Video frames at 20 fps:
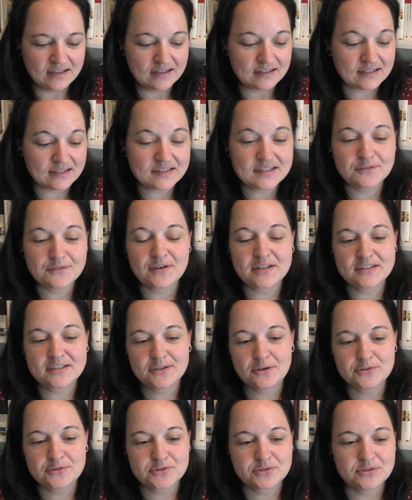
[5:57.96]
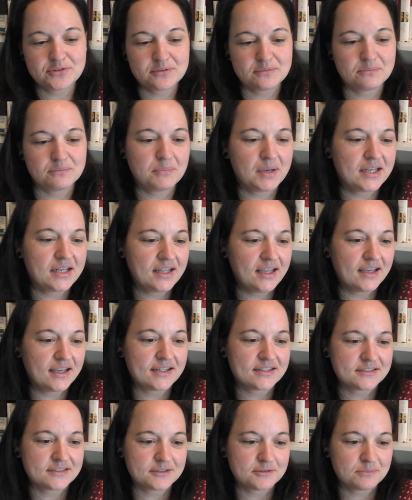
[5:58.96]
Das hier fand ich auch schön. Meine
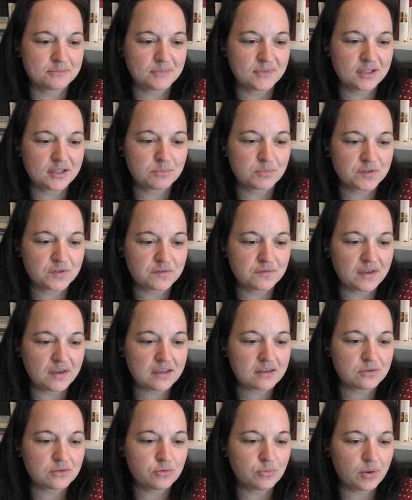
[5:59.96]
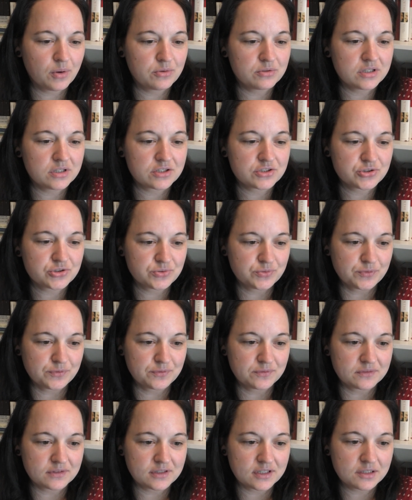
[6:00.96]
Härte. Ich muss weg über 100 Stufen.